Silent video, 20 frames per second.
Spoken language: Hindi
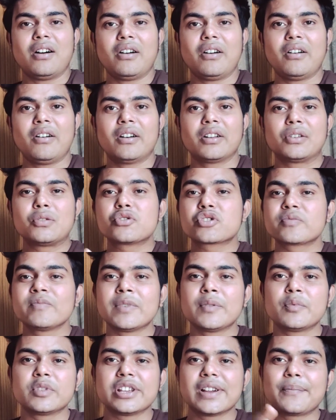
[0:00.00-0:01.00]
और
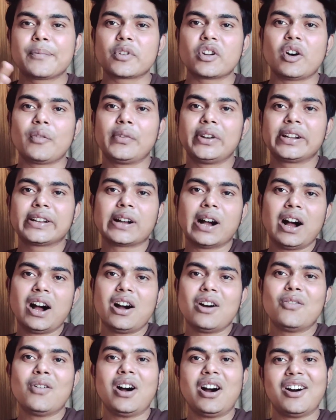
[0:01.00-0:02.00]
उसमें मुझे प्रॉफिट
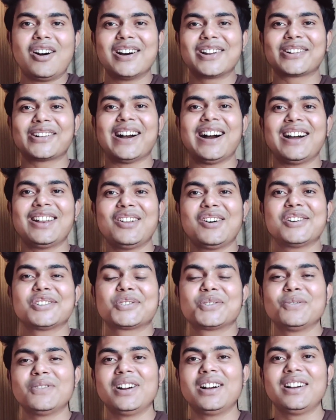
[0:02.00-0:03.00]
कहाँ हुआ और कहाँ
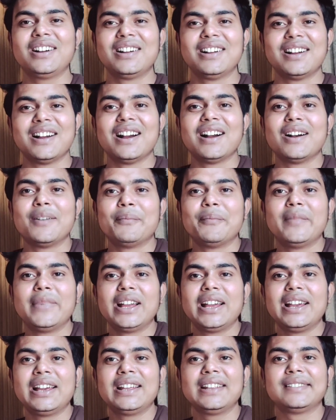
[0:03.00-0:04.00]
लॉस हुआ
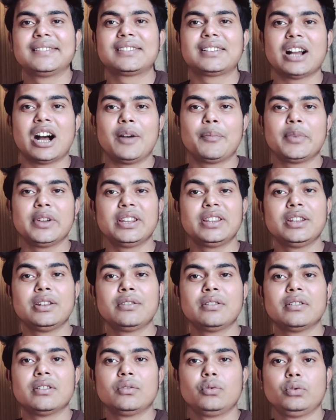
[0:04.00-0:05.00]
मैं काफ़ी
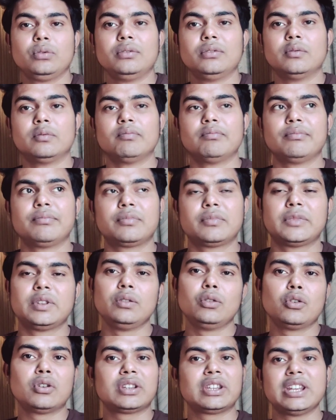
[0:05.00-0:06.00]
दिन
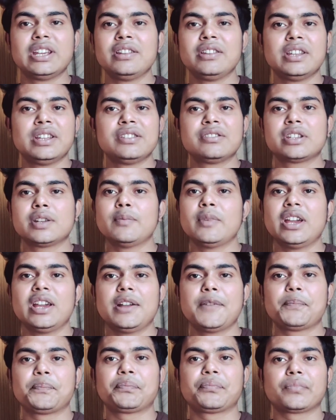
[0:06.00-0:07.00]
दो तीन दिन से
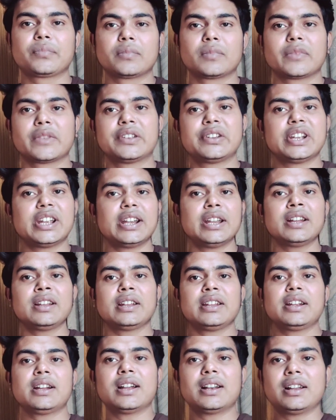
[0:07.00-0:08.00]
मैं ट्रेडिंग
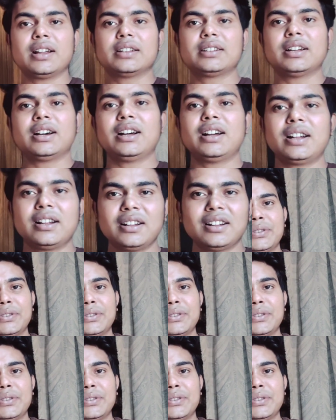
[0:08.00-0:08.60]
नहीं कर रहा था